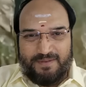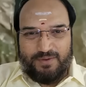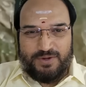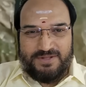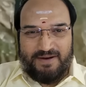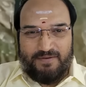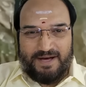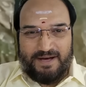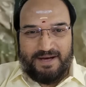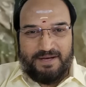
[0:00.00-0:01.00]
ஒரு
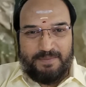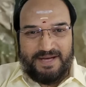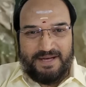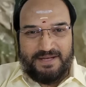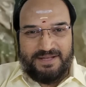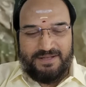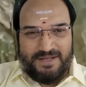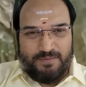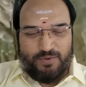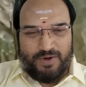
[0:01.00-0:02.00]
சவாலான
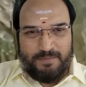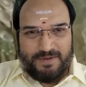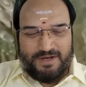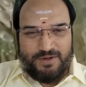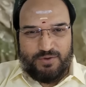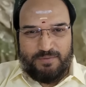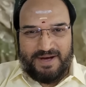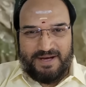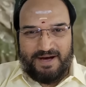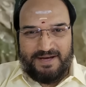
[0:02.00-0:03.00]
மலையேற்றத்தின் மூலம்
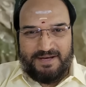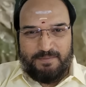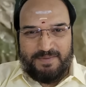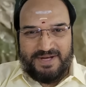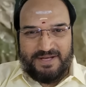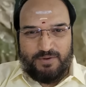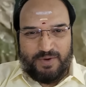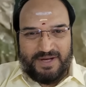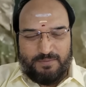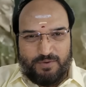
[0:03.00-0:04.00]
சுமார் ஆயிரம் மீட்டர்
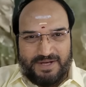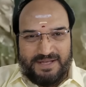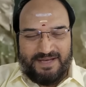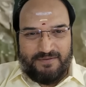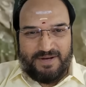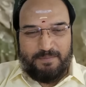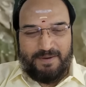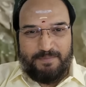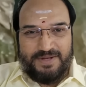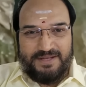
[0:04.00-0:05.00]
உயரமுள்ள
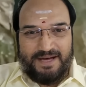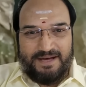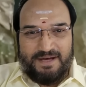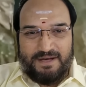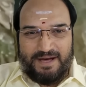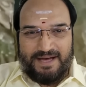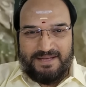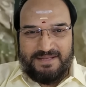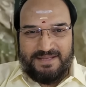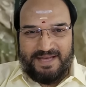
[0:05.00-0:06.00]
தேவிரம்மா பெட்டா
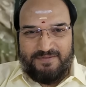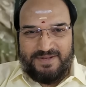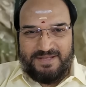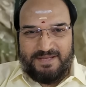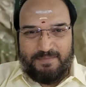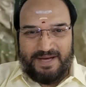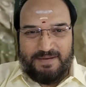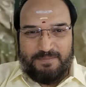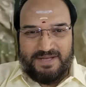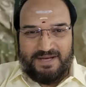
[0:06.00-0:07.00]
அல்லது தெய்வத்தின்
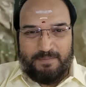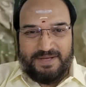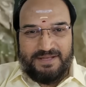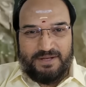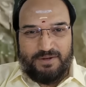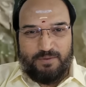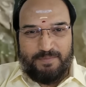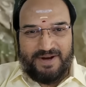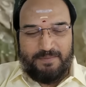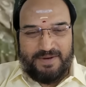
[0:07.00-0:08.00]
மலை மீது அமைந்திருக்கும்
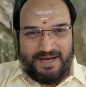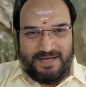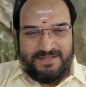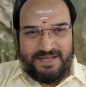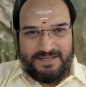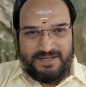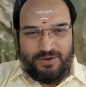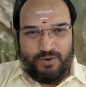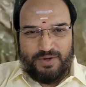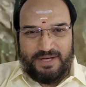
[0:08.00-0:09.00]
பழமையான சக்தி
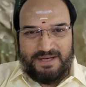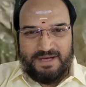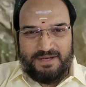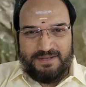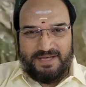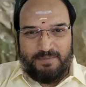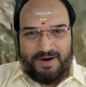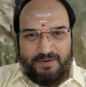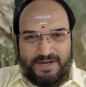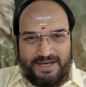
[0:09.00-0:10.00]
கோயில்
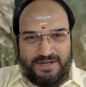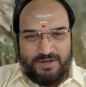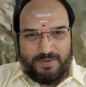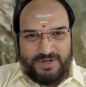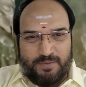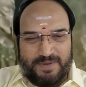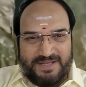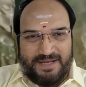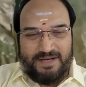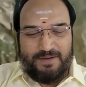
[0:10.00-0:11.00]
தீபாவளி அன்று மட்டுமே
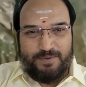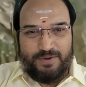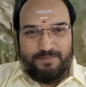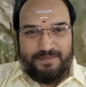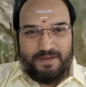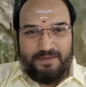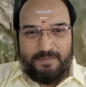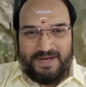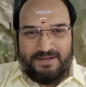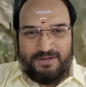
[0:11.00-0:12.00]
திறக்கப்படும்
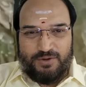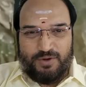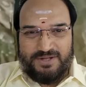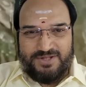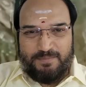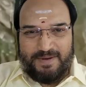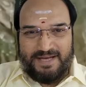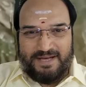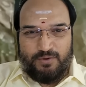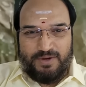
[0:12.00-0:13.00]
மேற்கு தொடர்ச்சி
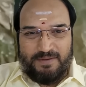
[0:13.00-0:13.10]
மலையில் உள்ள